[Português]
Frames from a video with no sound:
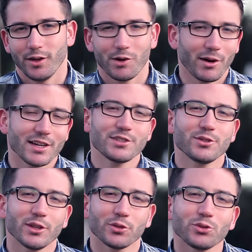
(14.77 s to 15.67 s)
Eu
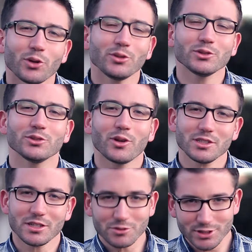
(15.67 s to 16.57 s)
acredito que todos
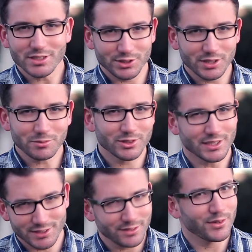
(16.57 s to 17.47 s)
nós já nos sentimos
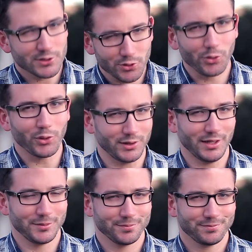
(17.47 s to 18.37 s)
assim vez ou
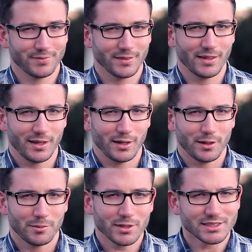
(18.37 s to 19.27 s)
outra.
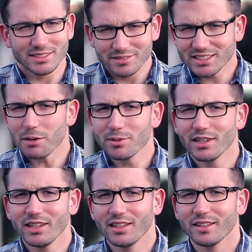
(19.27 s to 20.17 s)
Mas sabe
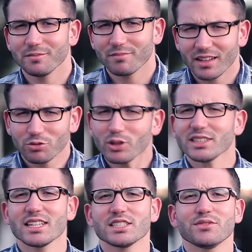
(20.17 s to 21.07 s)
que
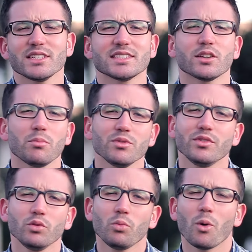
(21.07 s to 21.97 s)
todas as vezes que eu me
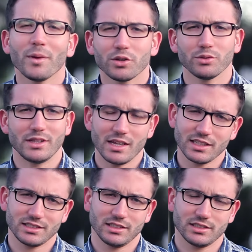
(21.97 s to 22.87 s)
vi num momento
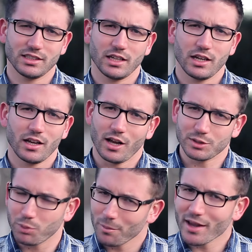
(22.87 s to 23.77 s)
desses,
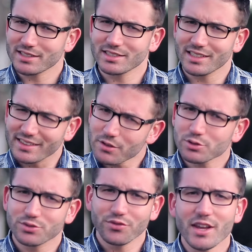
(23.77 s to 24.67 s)
as promessas que
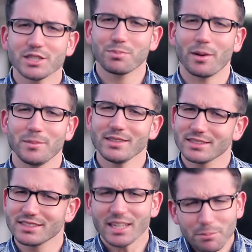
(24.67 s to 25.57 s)
Deus fez para mim
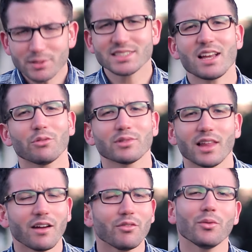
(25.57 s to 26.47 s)
sempre
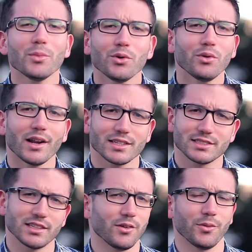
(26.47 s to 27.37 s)
saltavam ao meu
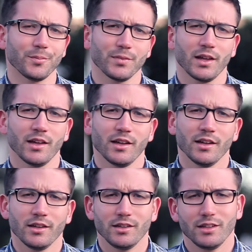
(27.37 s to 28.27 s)
coração
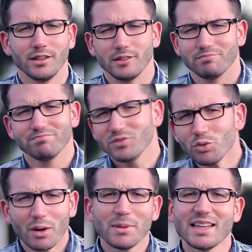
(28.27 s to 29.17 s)
e
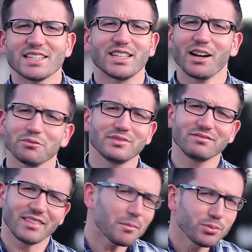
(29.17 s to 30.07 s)
nunca me deixaram
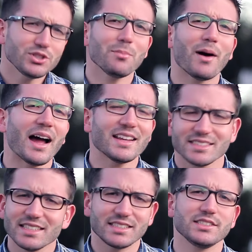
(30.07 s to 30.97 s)
tempo
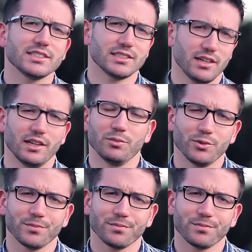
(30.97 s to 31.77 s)
demais nesse desânimo.